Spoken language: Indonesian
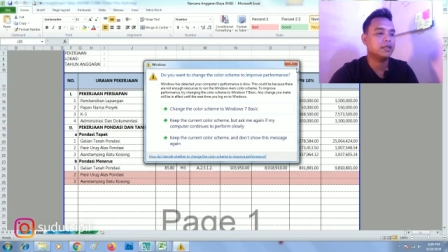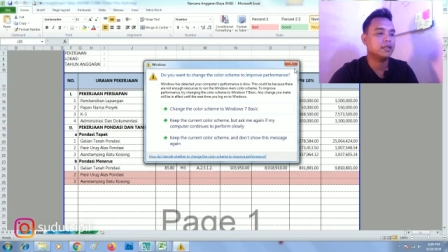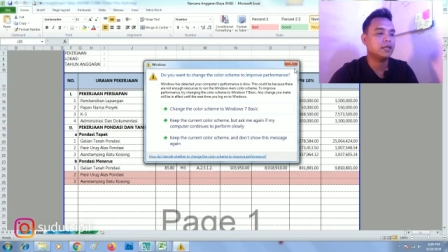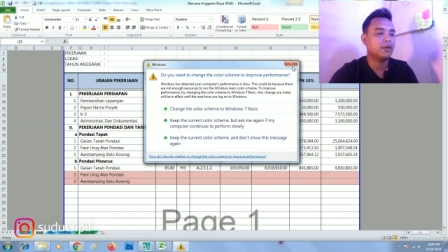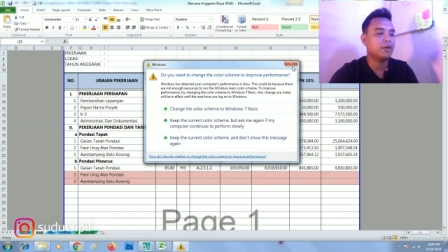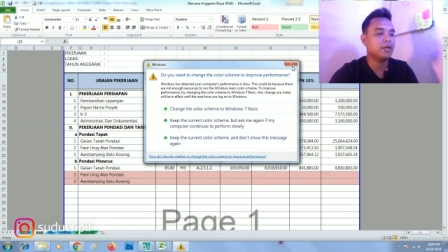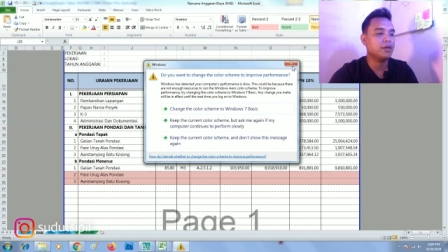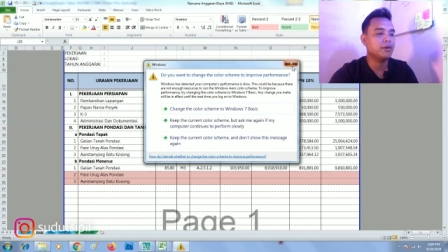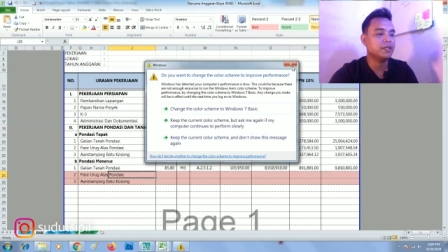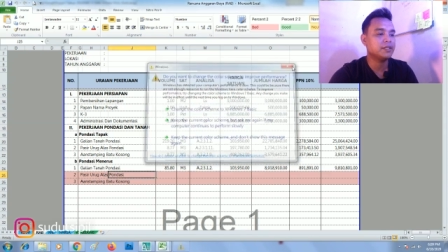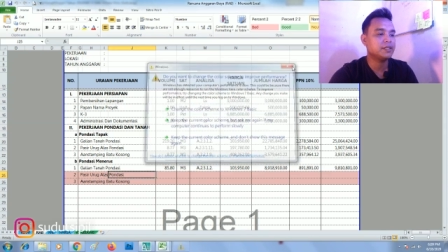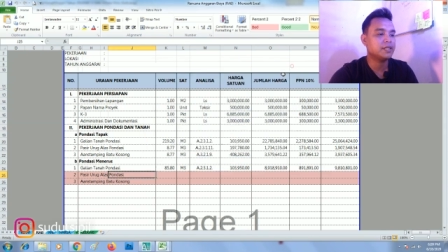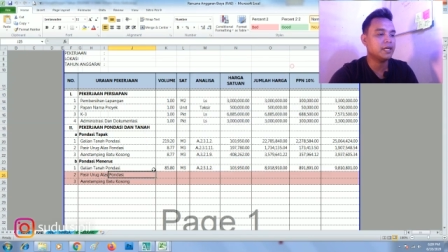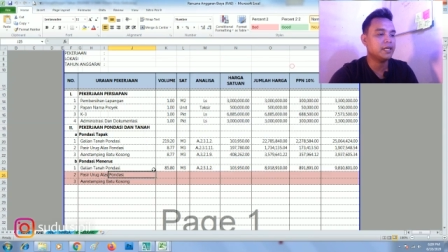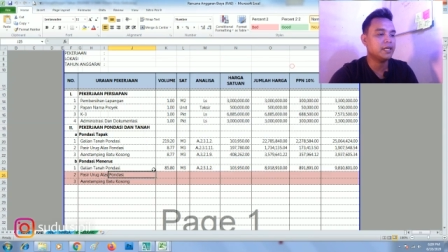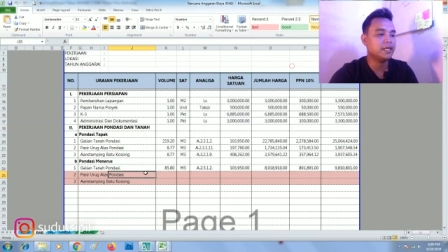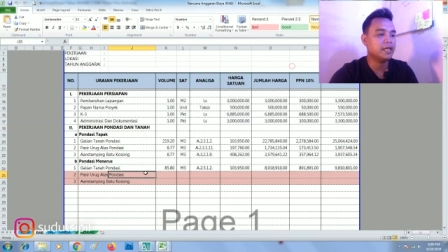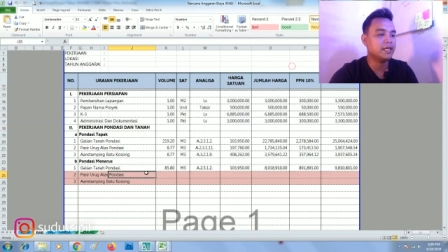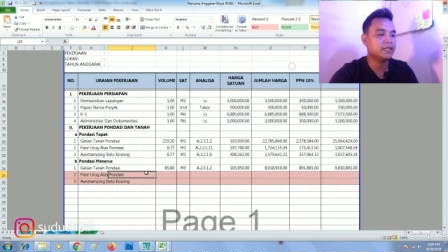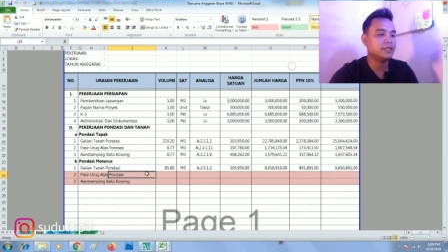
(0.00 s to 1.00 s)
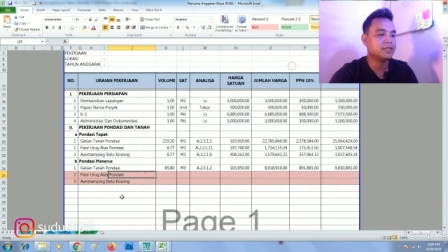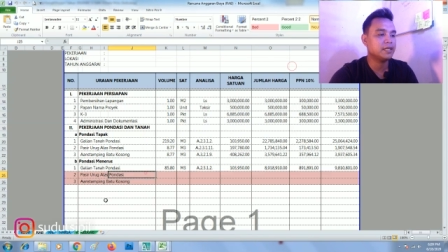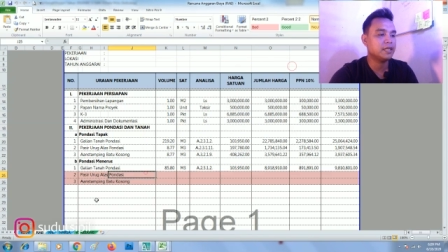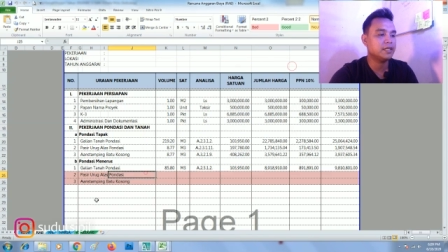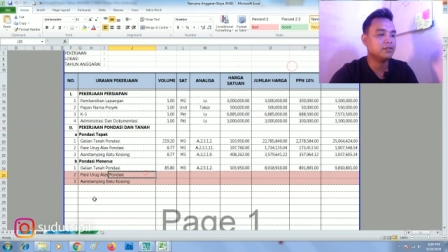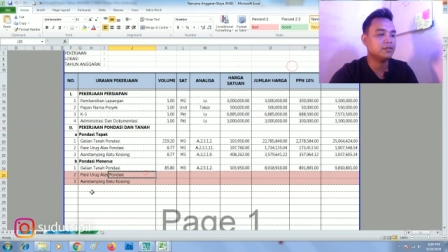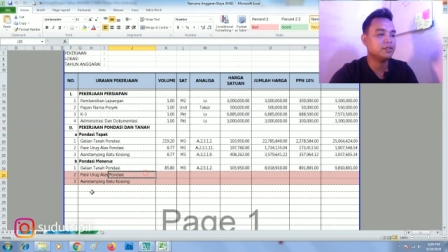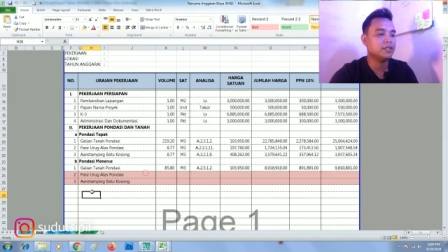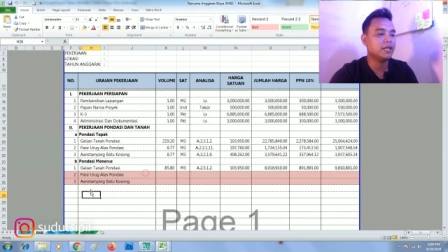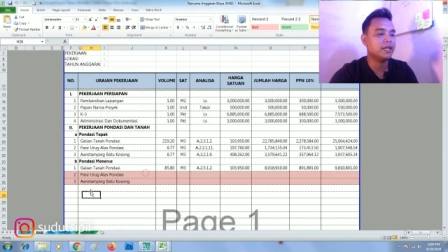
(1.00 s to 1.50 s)
kawan-kawan sekalian,
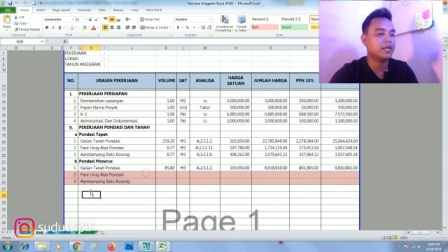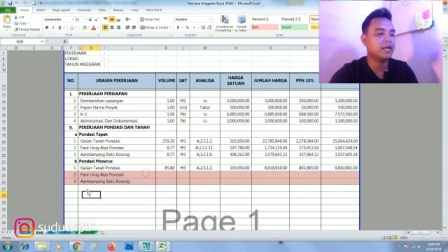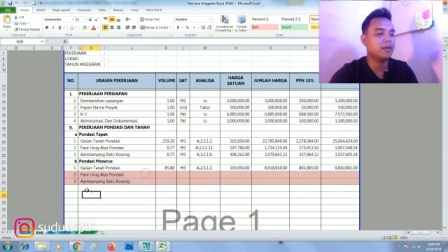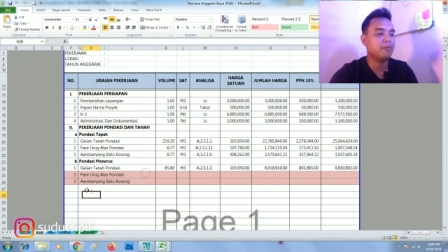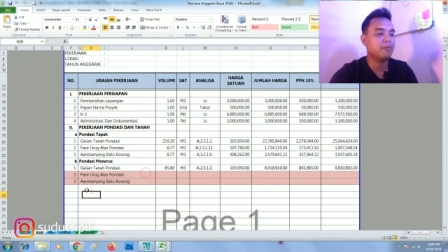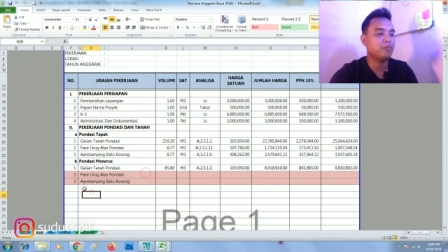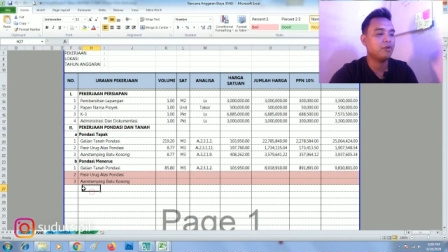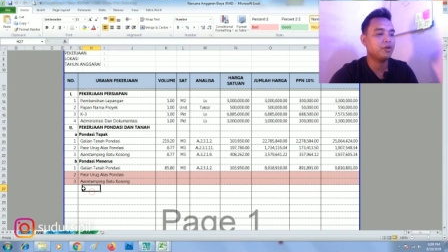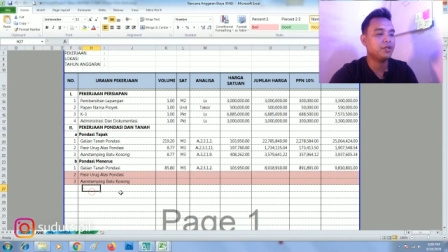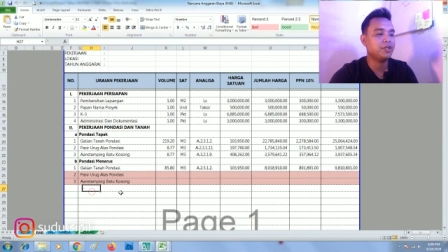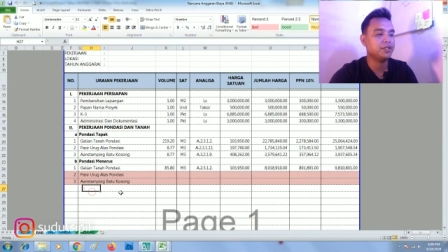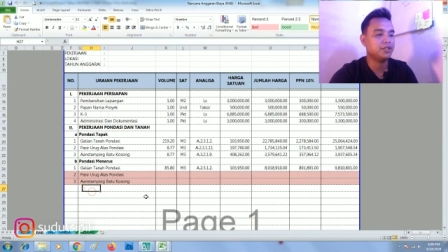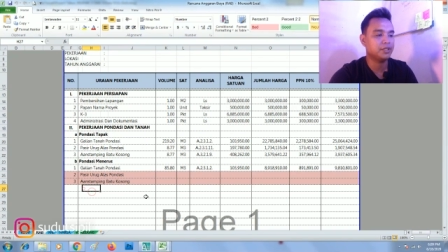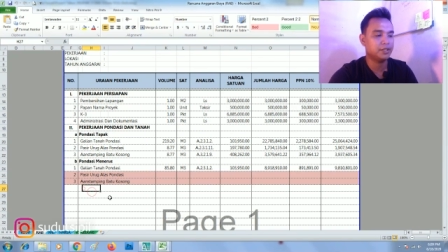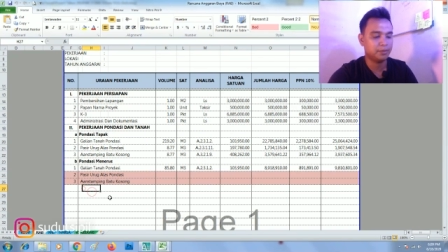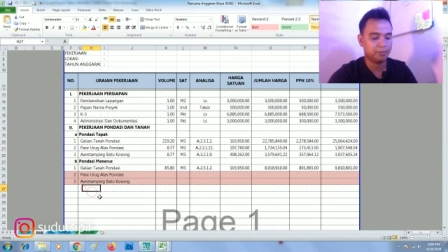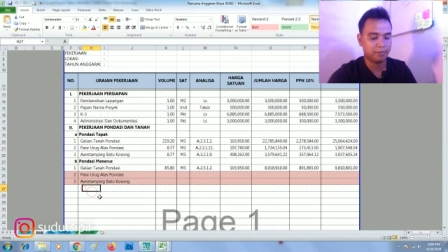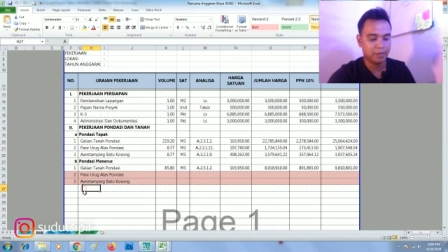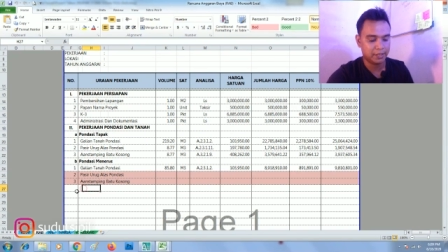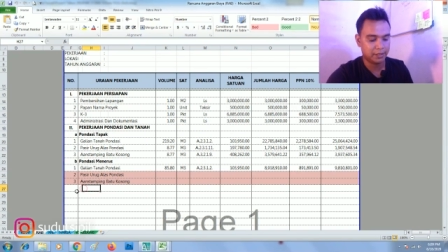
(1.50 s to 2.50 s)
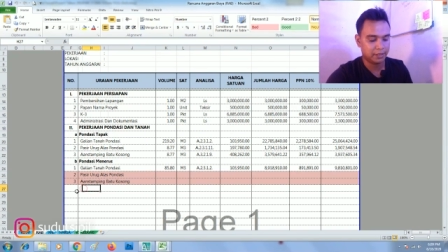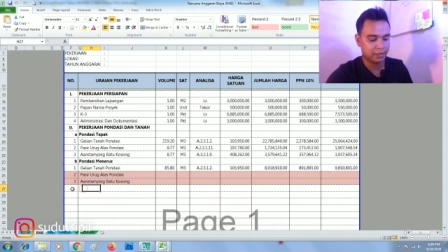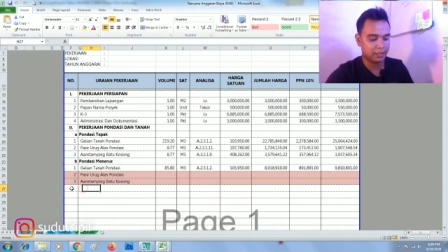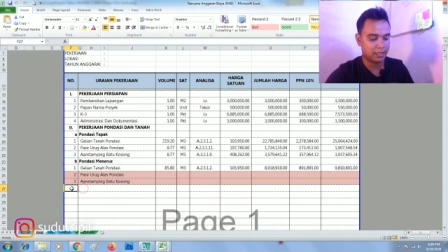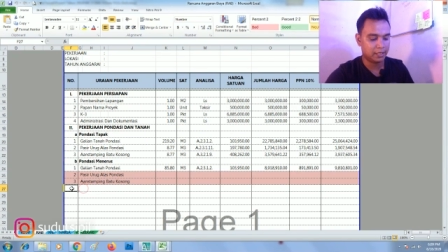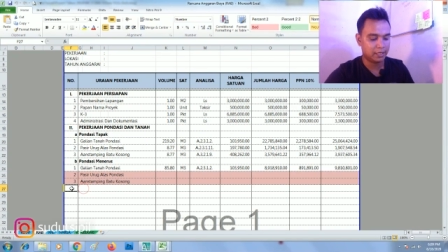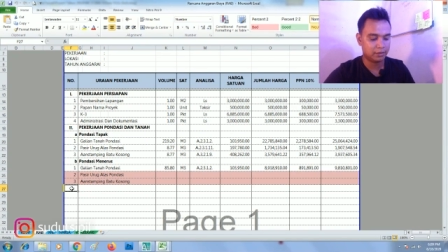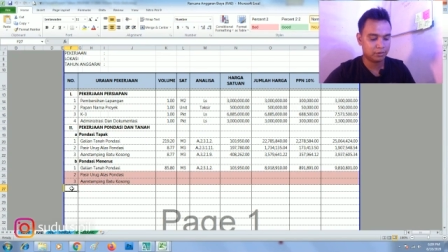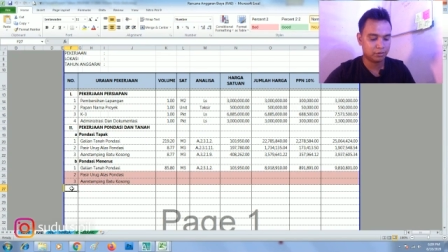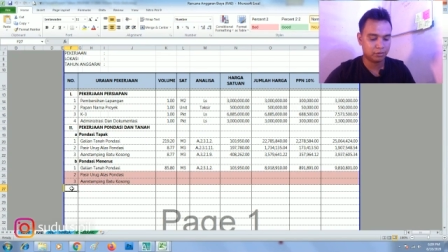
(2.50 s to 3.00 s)
selanjutnya adalah poin keempat.
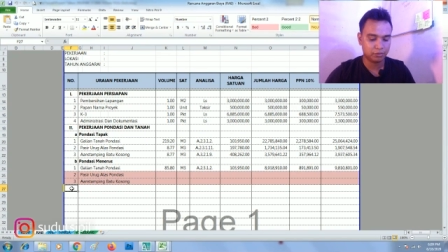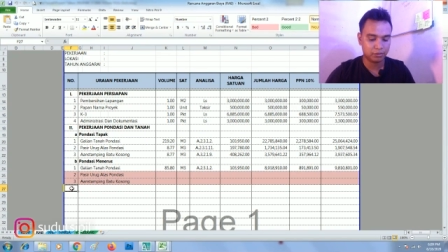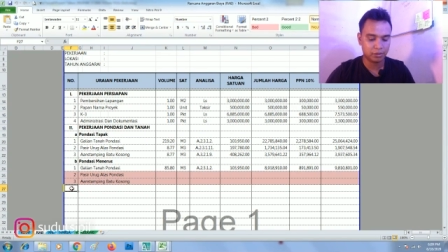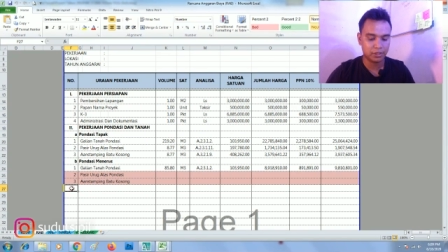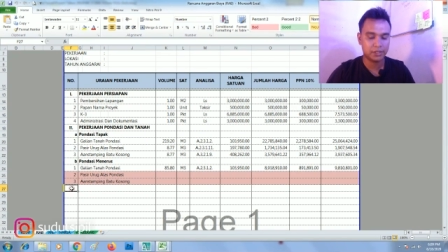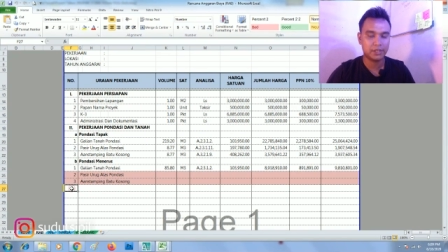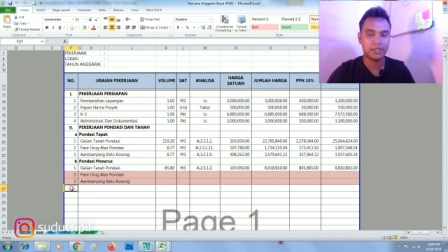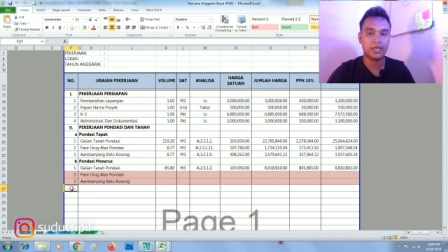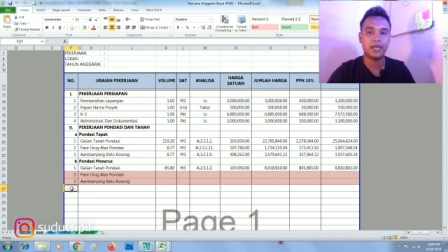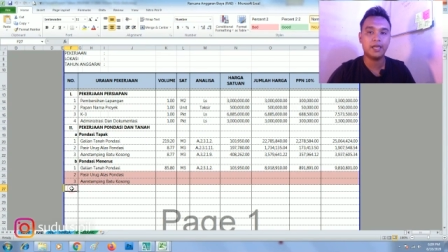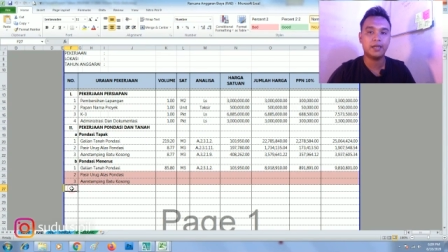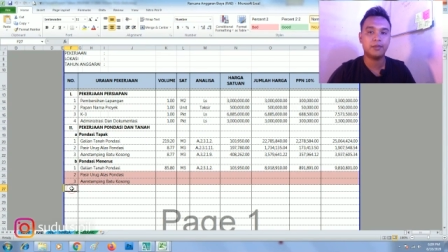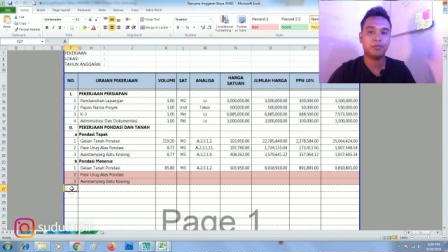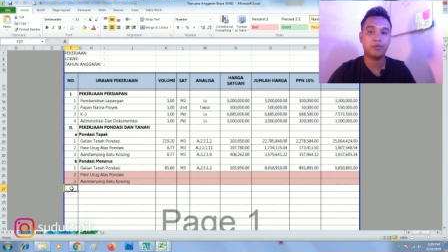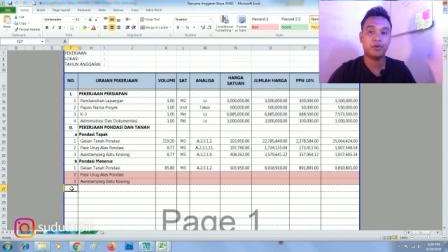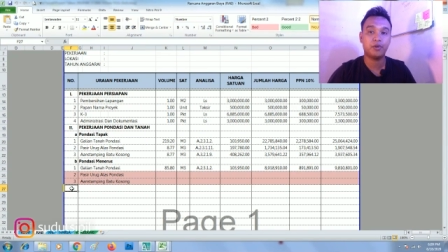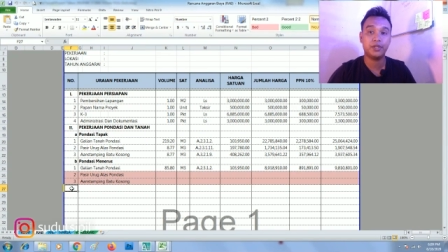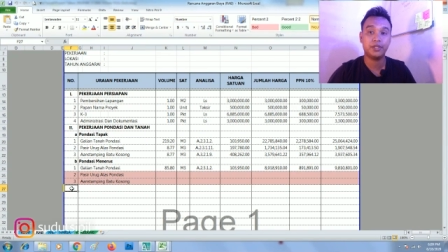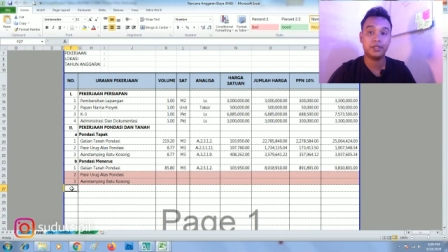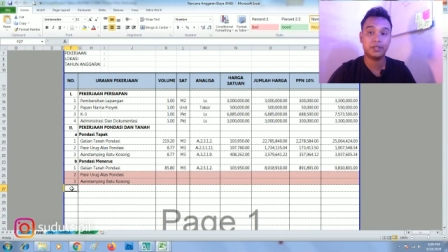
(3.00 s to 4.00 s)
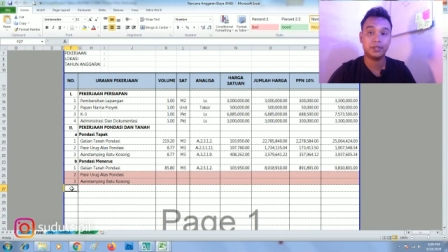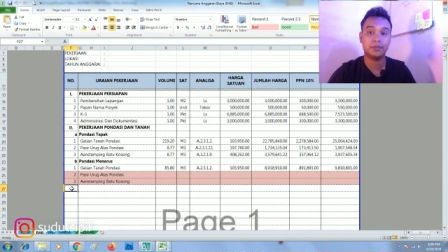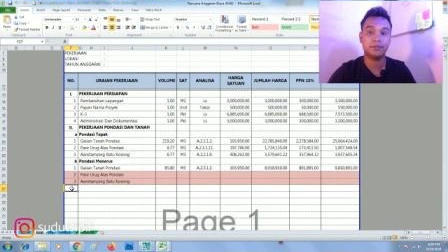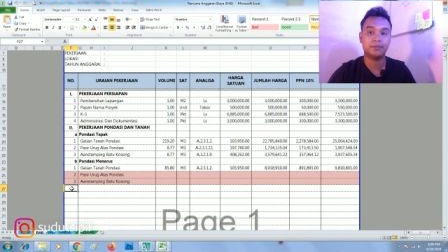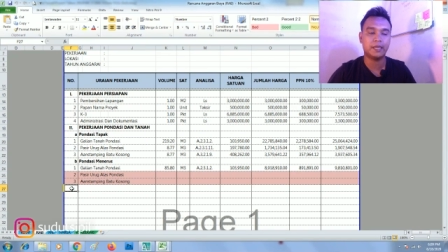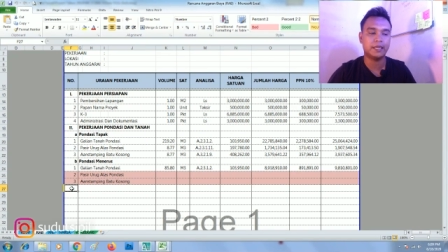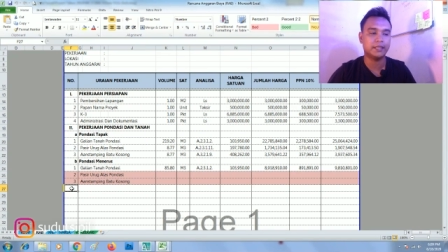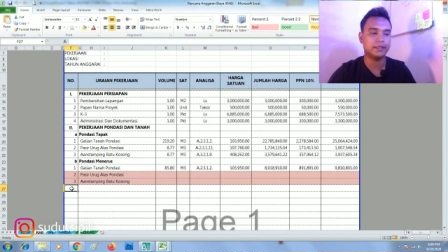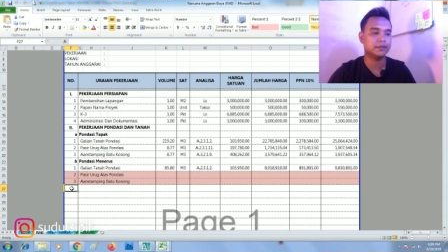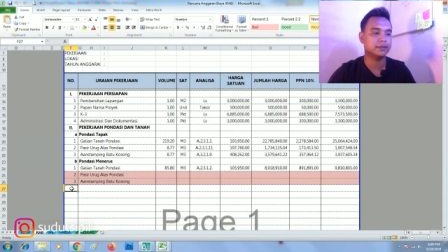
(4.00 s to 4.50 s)
Kita langsung tulisnya poin
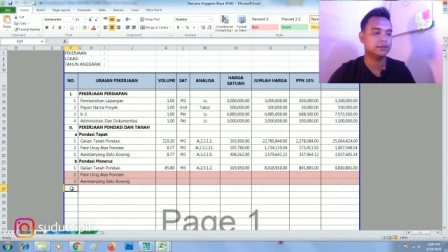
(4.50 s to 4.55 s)
keempat.